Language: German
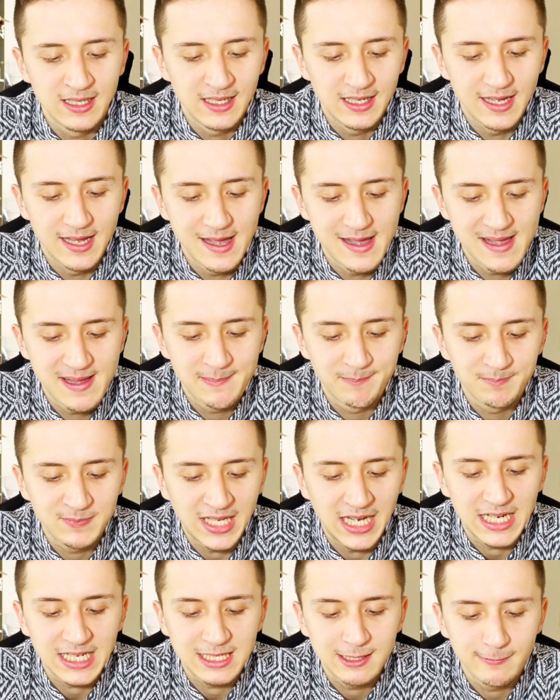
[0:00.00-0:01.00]
Ähm,
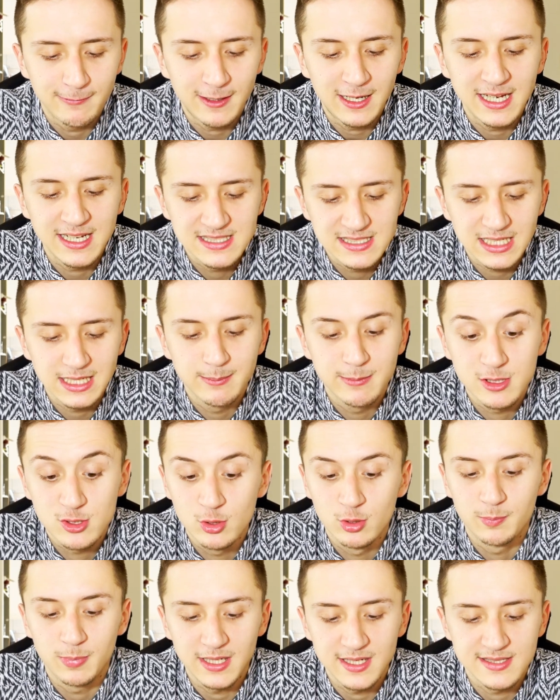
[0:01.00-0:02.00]
ja, Gefahr extrem
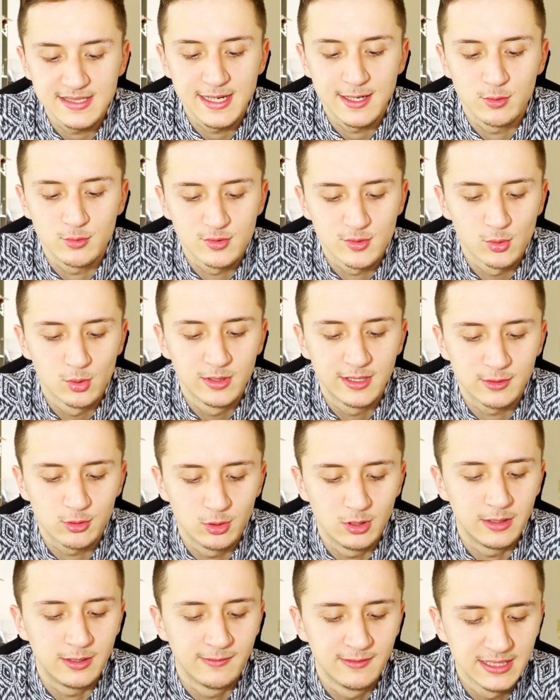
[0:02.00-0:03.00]
entzündbares Aerosol,
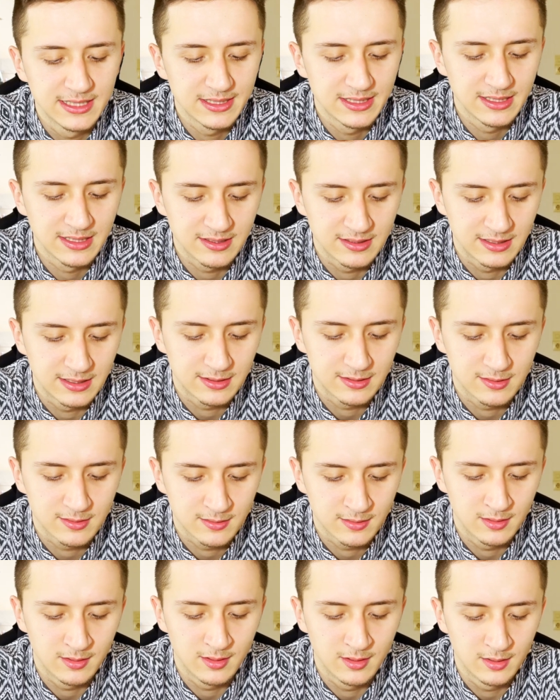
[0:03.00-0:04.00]
natürlich wichtig. Nicht,
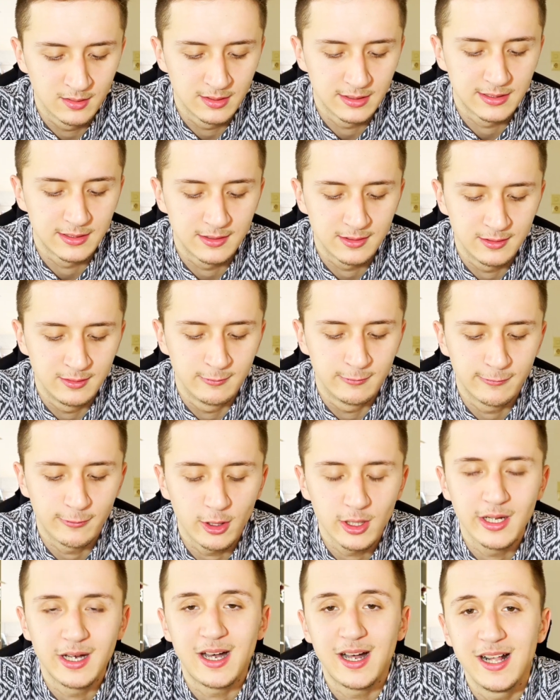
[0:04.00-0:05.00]
äh, nicht in
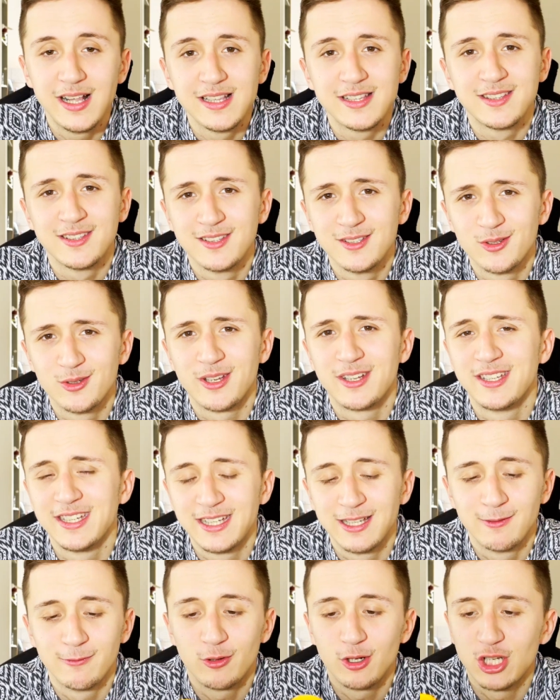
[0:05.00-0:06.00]
Feuer halten oder nicht
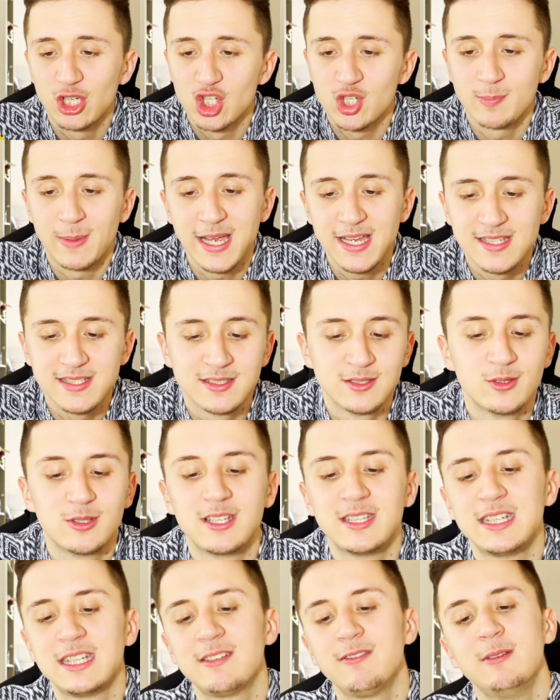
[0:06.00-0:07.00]
in Feuer schmeißen oder
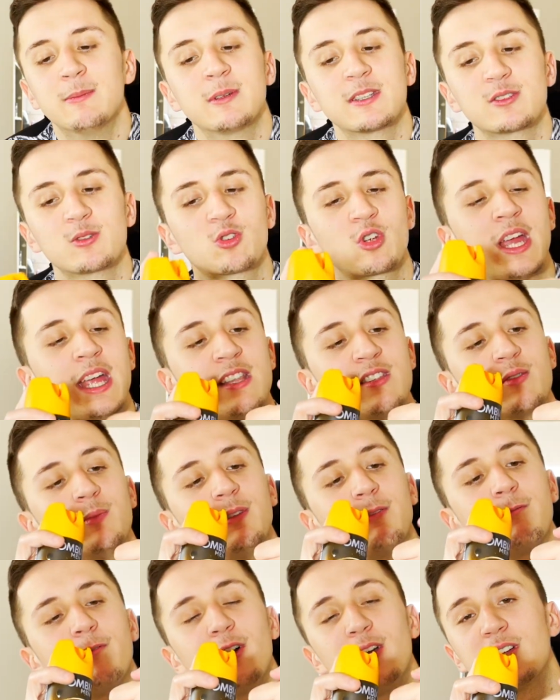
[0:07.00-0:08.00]
nicht, wie man es so kennt, so mit
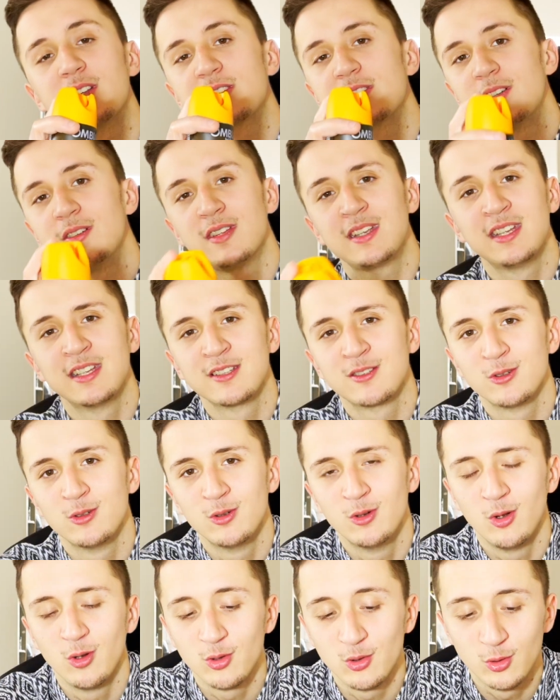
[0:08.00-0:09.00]
Feuerzeug hier so,
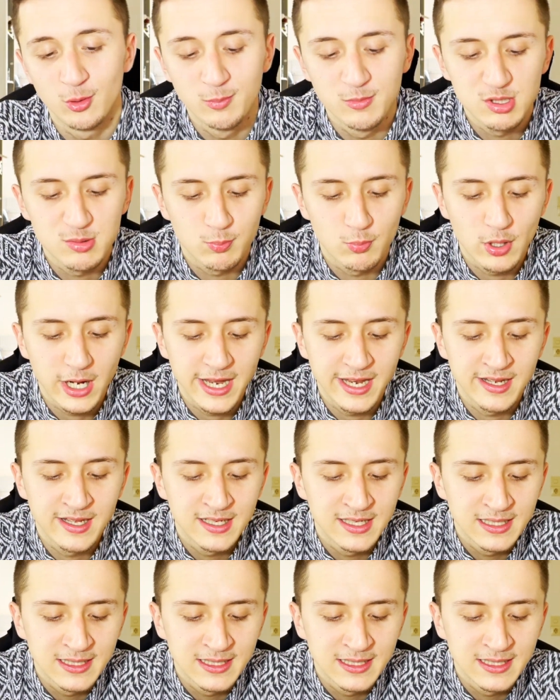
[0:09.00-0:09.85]
so rumsprayen.